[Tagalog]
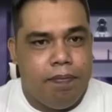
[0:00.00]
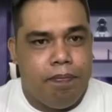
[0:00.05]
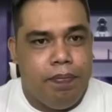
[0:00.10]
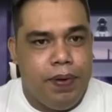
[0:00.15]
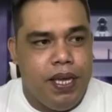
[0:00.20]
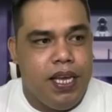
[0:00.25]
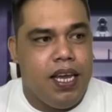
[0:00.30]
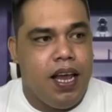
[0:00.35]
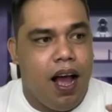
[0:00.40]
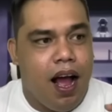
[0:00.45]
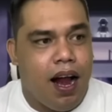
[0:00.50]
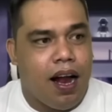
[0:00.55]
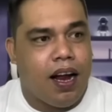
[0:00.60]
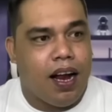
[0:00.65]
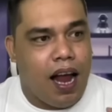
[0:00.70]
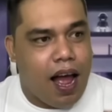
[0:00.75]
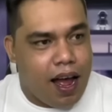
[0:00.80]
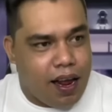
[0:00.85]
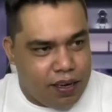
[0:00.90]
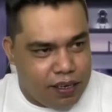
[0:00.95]

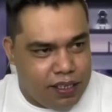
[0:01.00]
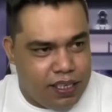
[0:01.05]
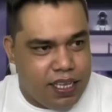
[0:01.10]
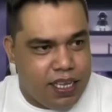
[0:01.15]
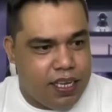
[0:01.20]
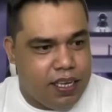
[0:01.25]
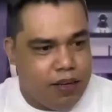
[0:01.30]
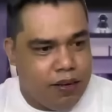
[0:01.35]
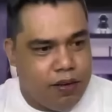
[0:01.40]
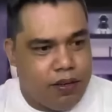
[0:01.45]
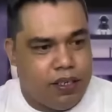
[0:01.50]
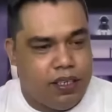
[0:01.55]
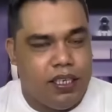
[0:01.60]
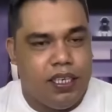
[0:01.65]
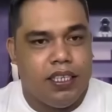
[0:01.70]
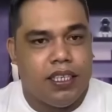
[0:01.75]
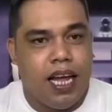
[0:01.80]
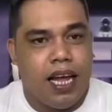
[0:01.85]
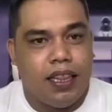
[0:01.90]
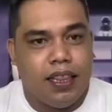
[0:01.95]
PRRD or
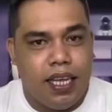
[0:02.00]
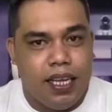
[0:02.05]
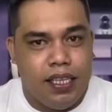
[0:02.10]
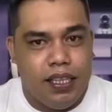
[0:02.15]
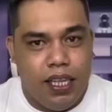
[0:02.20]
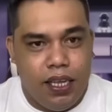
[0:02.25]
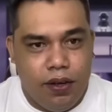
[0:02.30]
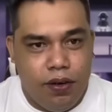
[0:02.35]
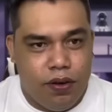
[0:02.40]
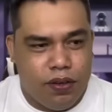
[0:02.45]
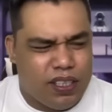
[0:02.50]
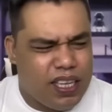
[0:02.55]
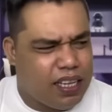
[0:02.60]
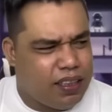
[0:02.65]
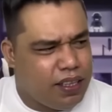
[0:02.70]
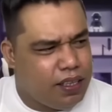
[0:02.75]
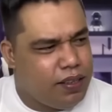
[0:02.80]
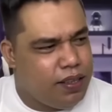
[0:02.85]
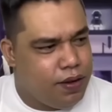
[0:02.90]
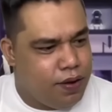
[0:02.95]
ni Tatay Digong,
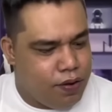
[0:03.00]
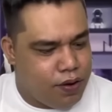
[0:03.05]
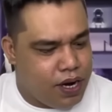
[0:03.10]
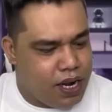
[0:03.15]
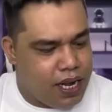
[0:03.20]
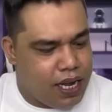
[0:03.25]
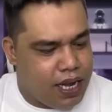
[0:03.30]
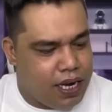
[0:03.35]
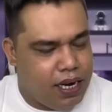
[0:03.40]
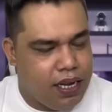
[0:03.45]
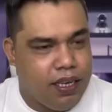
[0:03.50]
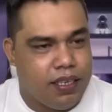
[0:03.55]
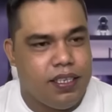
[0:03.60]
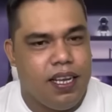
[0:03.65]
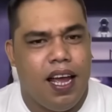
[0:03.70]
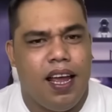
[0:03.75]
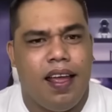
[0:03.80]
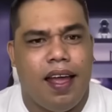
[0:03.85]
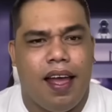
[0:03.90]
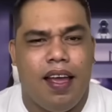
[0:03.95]
Tatay Digong na nga lang kasi
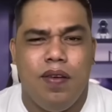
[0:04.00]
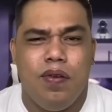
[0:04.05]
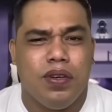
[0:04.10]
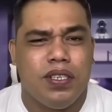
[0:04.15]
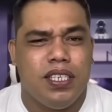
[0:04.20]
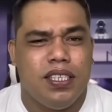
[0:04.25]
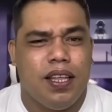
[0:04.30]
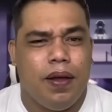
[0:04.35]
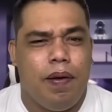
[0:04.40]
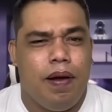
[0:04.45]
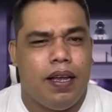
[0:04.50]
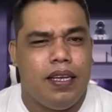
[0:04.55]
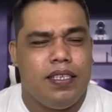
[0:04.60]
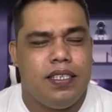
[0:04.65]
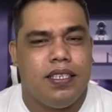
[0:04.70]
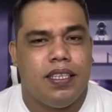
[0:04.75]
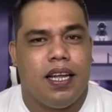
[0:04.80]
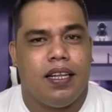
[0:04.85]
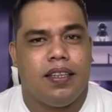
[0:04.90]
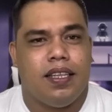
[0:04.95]
ay ayaw si tawagin
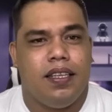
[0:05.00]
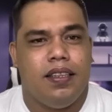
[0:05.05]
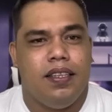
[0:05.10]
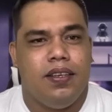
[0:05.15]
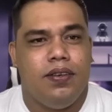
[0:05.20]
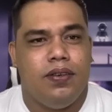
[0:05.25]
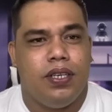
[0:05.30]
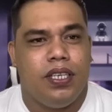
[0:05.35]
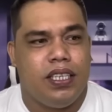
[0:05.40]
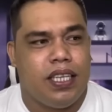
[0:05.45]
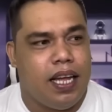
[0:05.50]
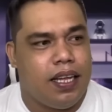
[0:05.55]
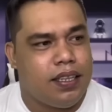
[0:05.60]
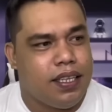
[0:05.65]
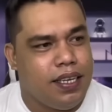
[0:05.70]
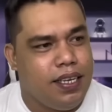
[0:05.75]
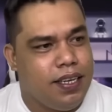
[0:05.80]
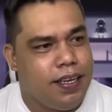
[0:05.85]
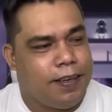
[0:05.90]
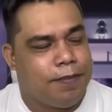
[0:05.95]
si Tatay Digong ng
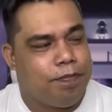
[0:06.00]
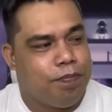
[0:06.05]
tatay,